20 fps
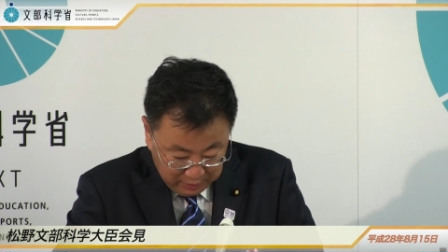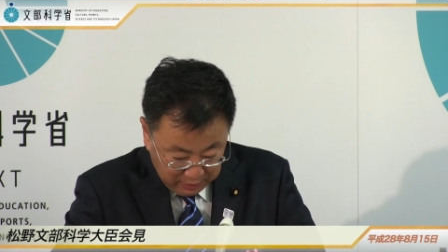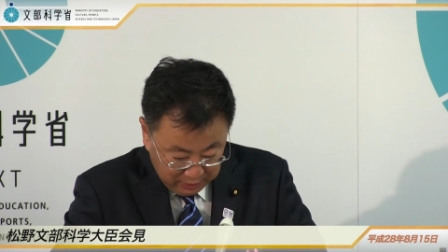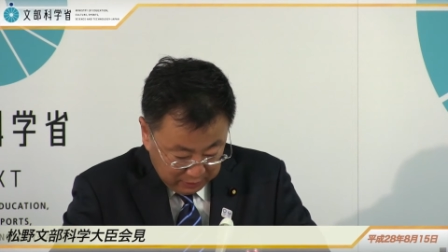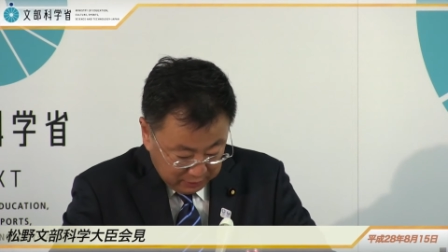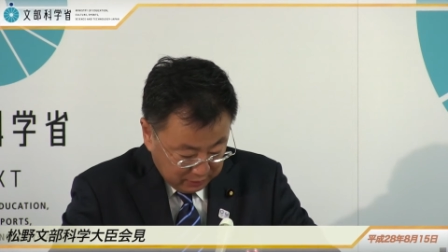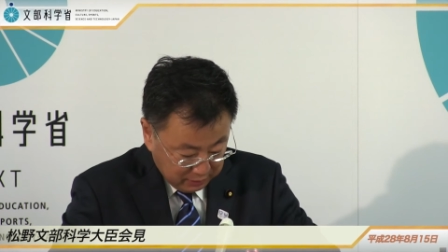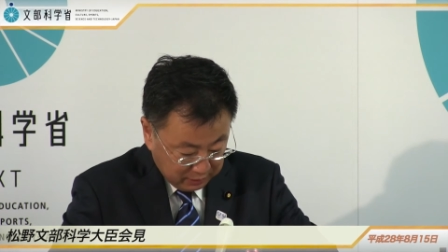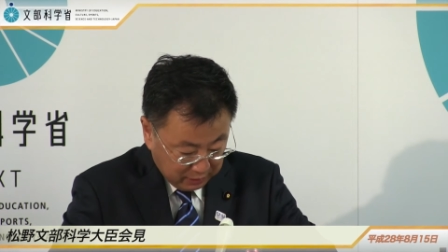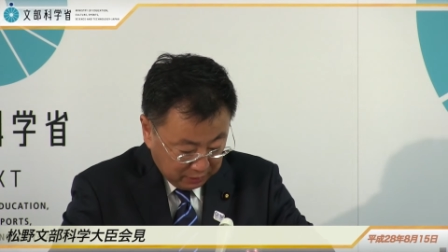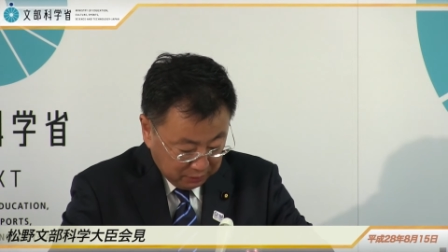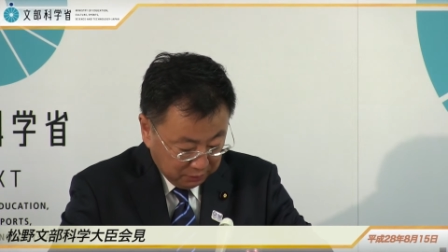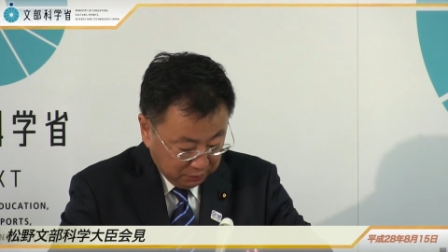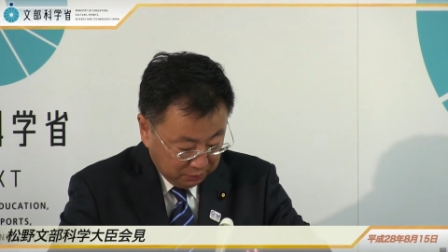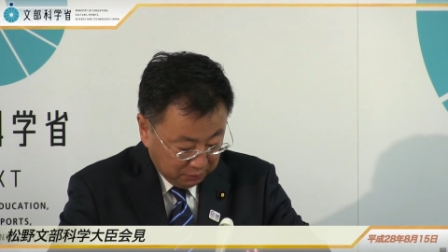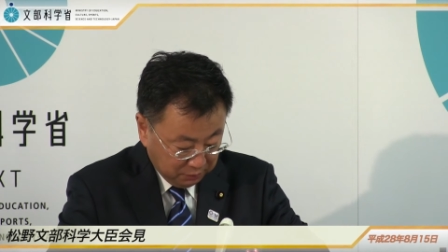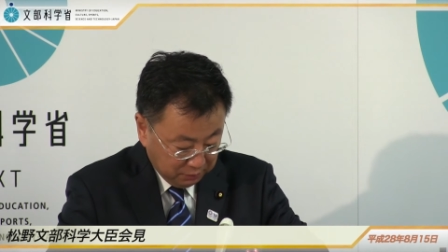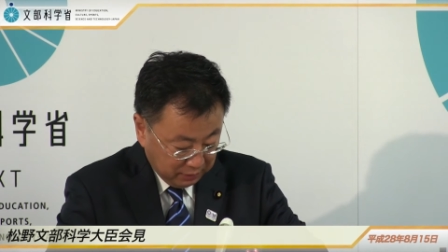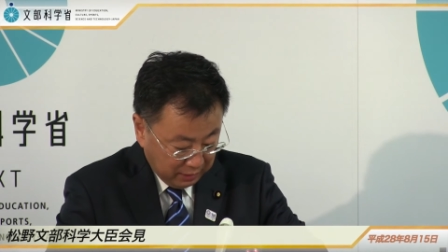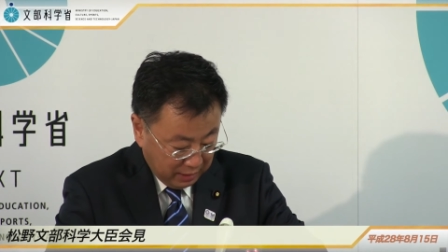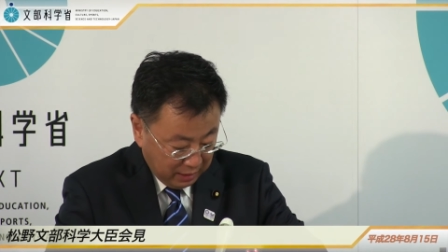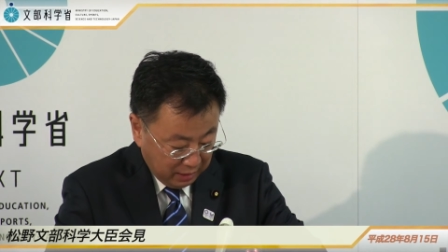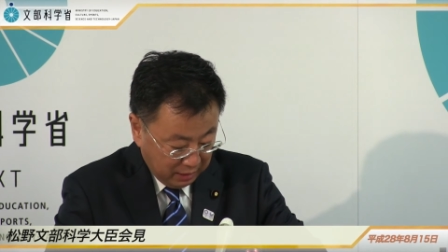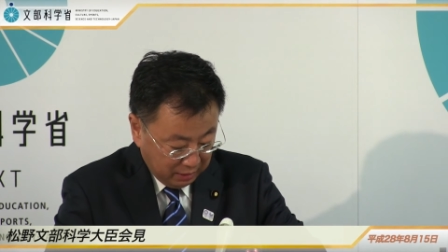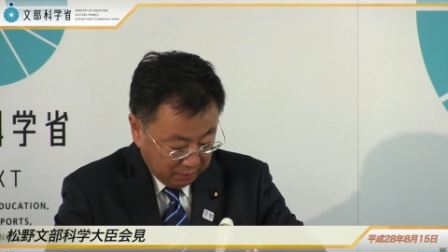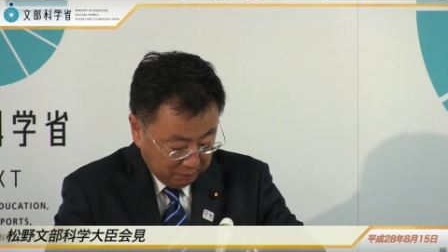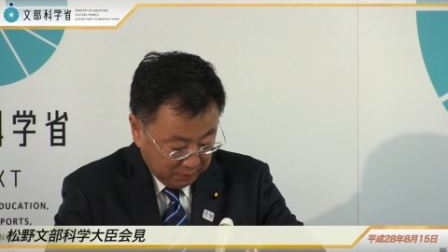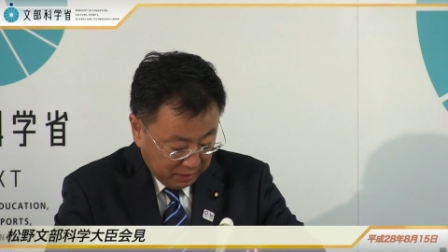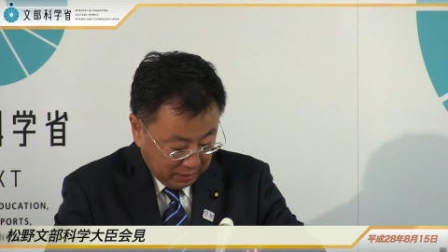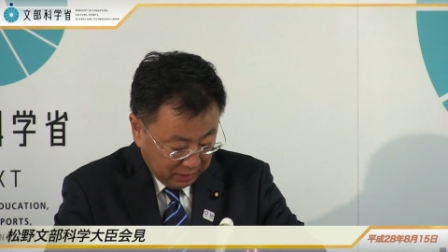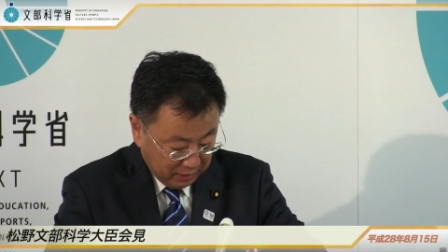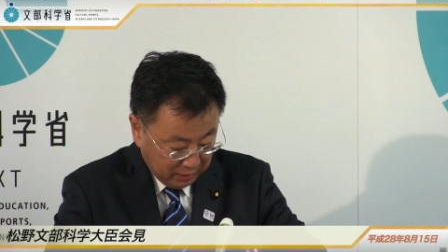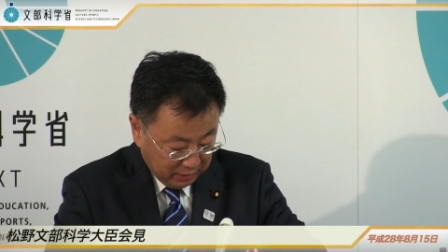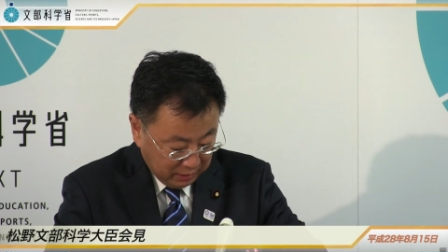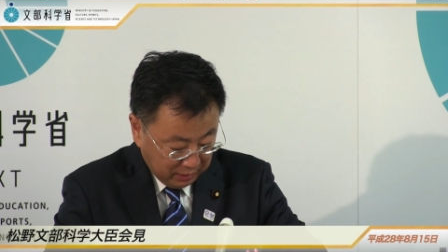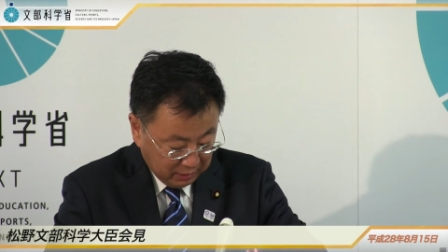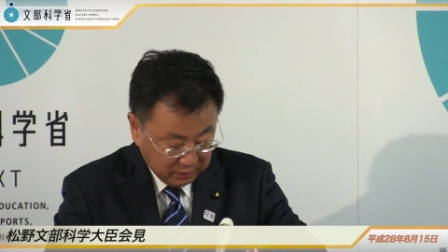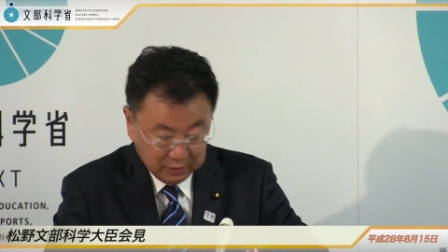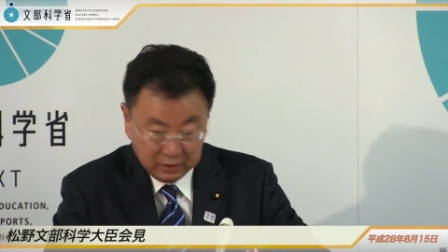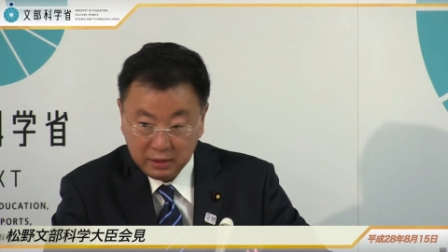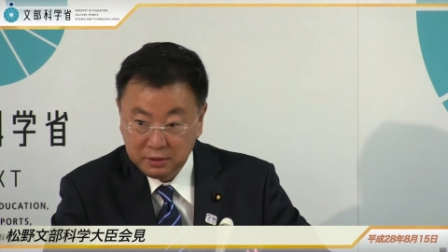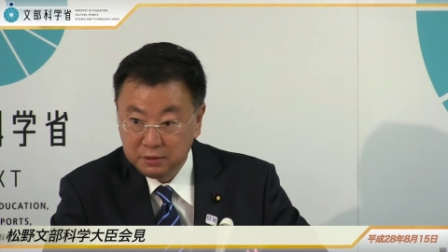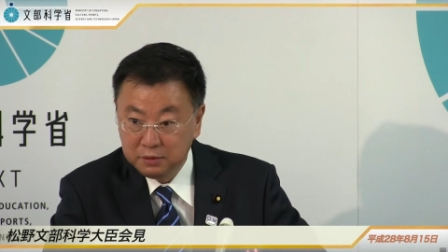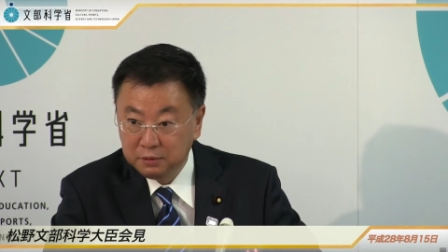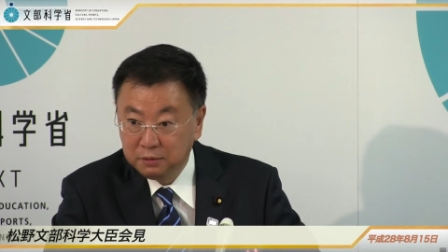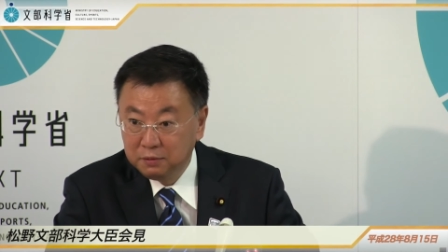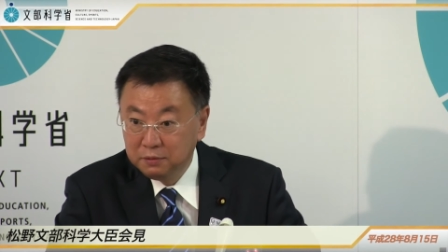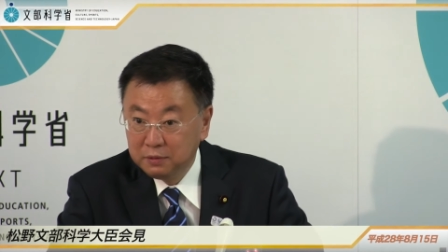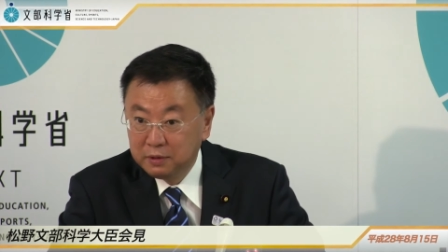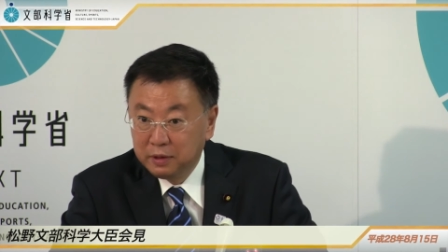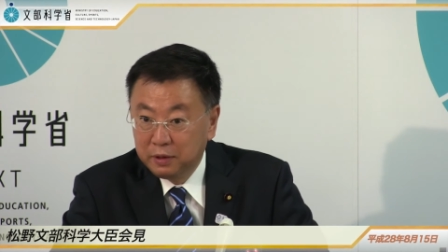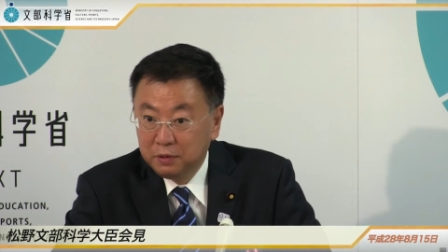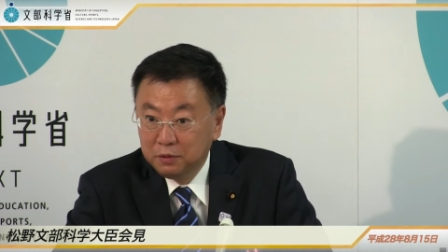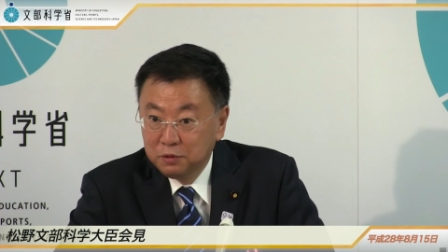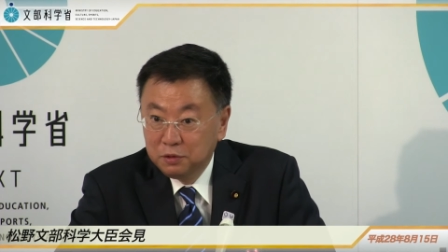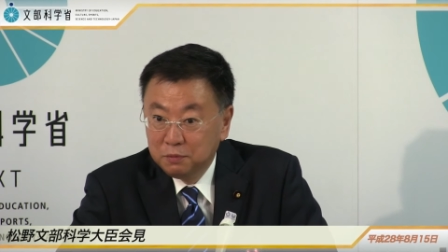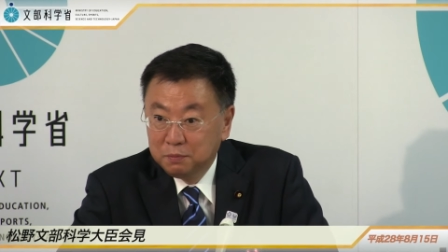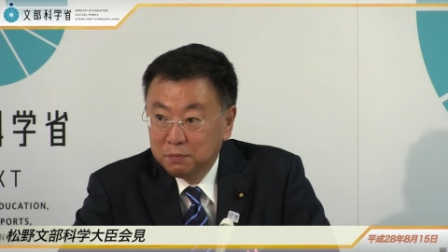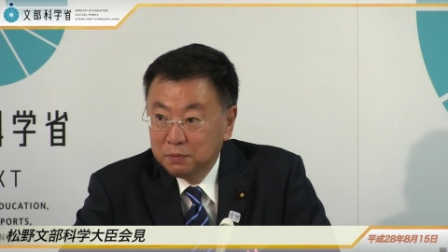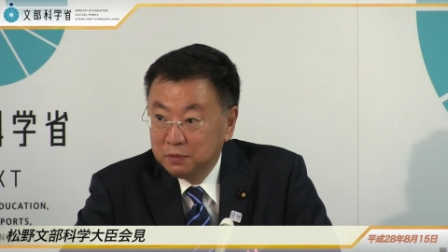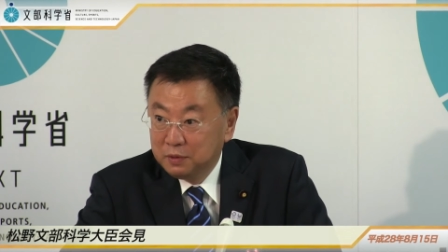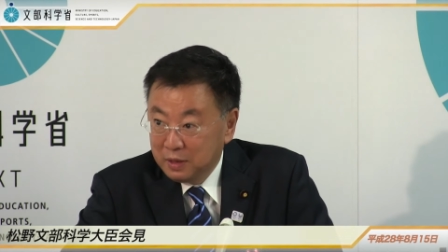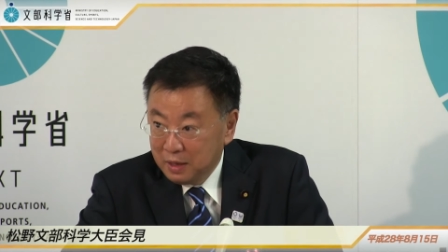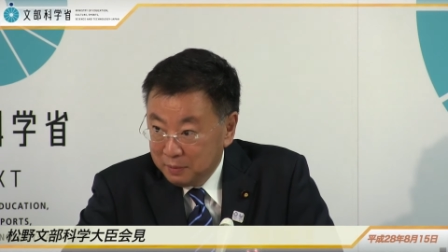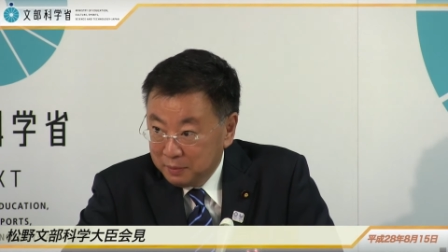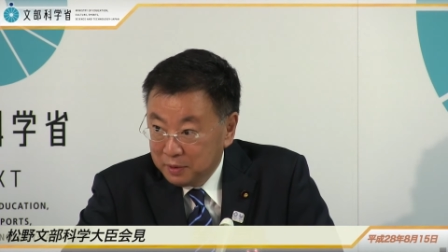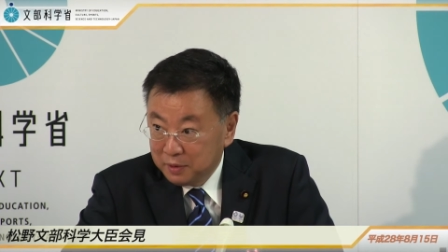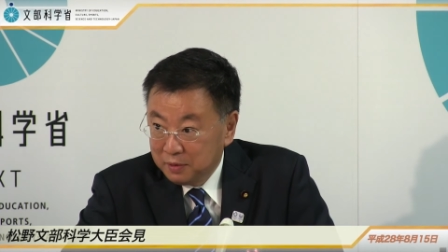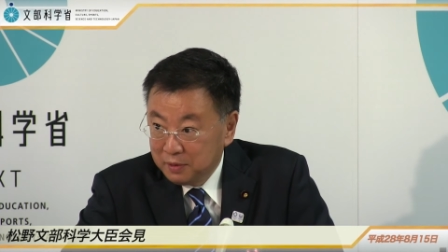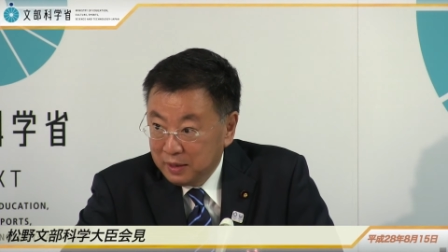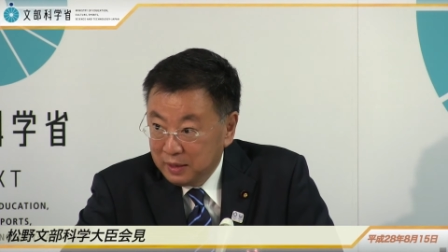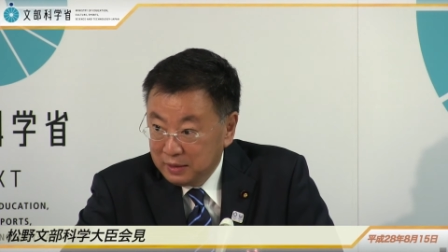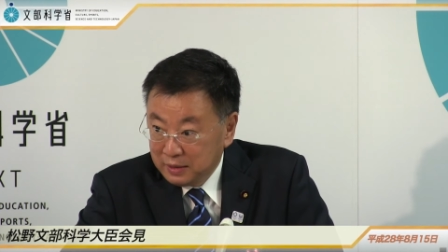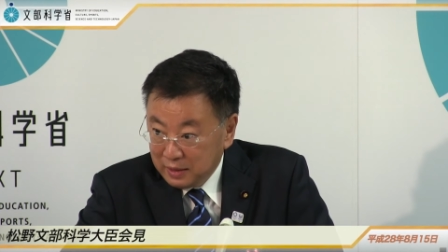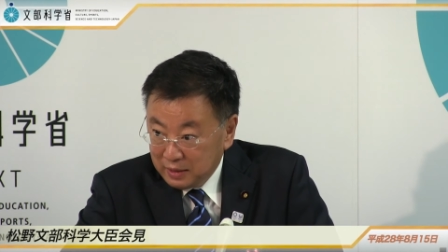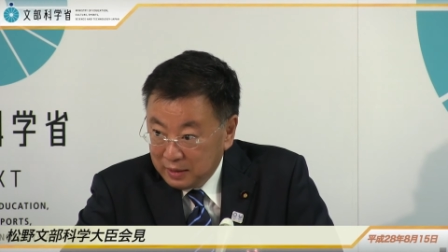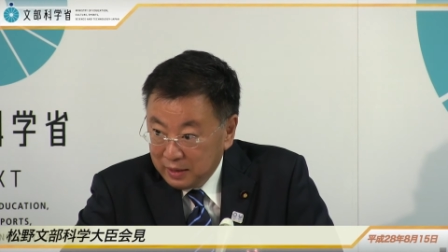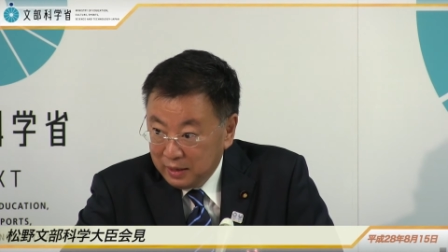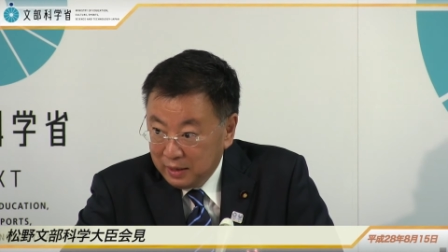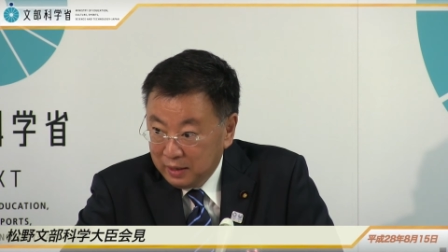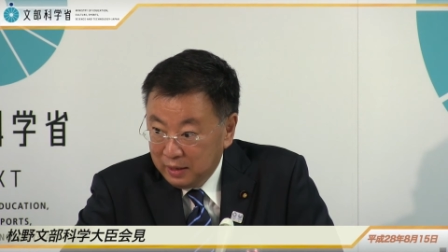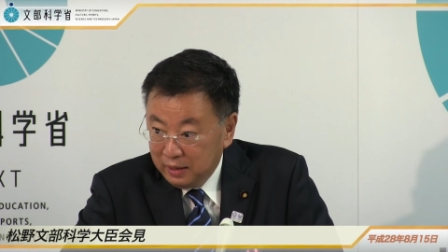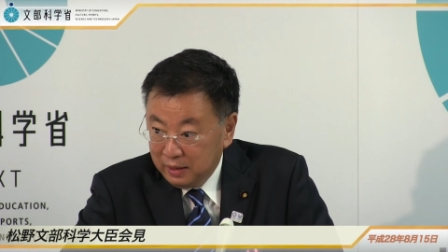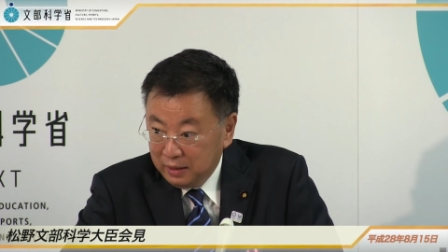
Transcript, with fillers: えー、時間の方がまあ35分から40分ぐらいまでの間で、